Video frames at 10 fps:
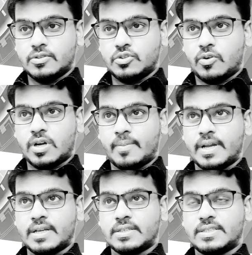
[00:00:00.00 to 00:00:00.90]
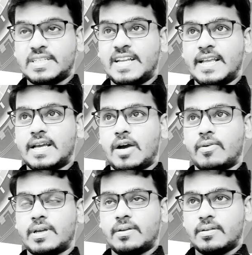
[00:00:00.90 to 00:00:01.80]
যখন আমরা চিঠি লিখি
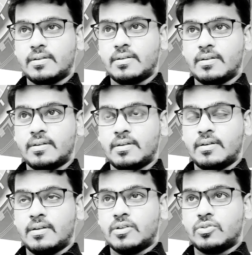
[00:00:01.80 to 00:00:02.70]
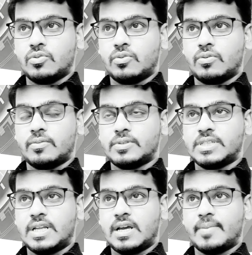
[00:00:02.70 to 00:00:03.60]
কাউকে তো
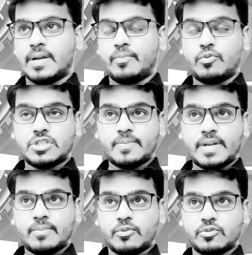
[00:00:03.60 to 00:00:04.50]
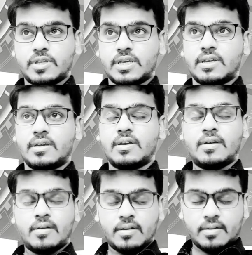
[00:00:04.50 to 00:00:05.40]
সেটা আমরা পোস্টম্যানের মধ্য থেকে
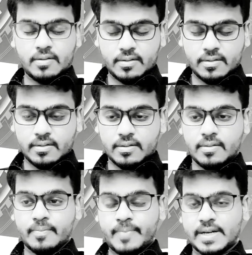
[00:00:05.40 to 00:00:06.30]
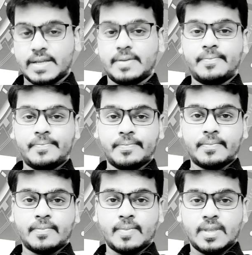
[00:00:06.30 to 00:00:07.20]
পাঠাই
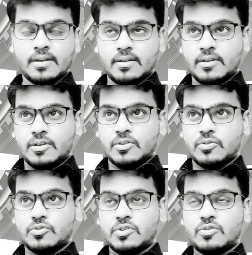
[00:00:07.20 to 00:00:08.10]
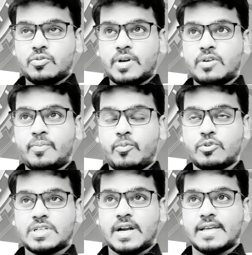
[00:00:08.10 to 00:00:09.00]
তো যদি ধরুন একটু
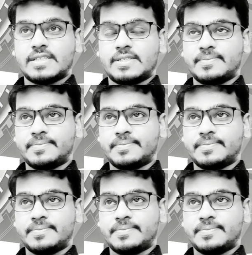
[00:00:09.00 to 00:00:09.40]
পোস্ট কার্ড আছে